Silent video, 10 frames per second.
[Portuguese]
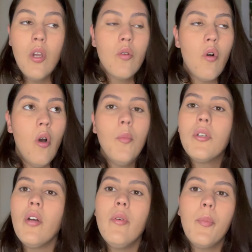Como
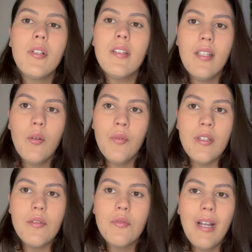que eu vou proceder com
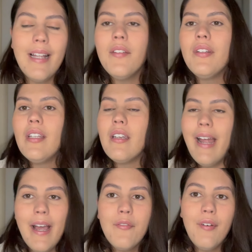isso? Cada
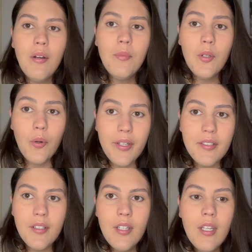veterinário fala uma
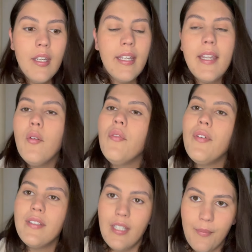coisa. O que, que eu vou
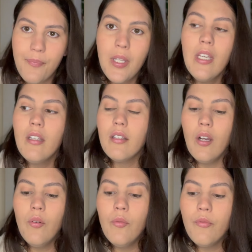fazer?
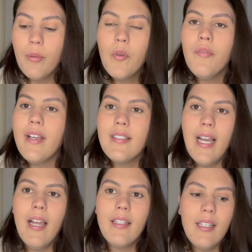Então, vamos
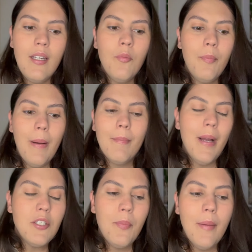conversar aqui, um
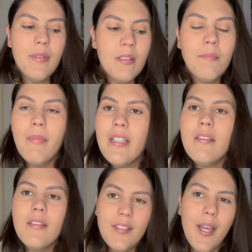bate-papo assim, bem
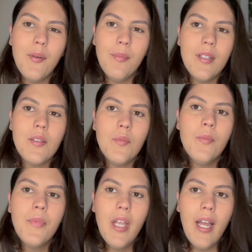sincero mesmo,
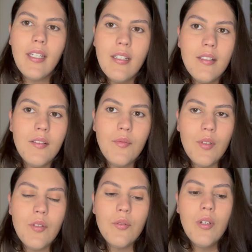aqui nesse
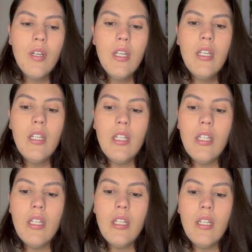vídeo
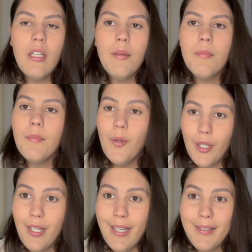e
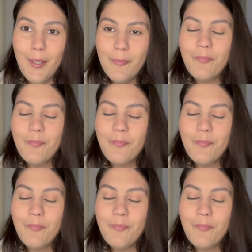bora lá então.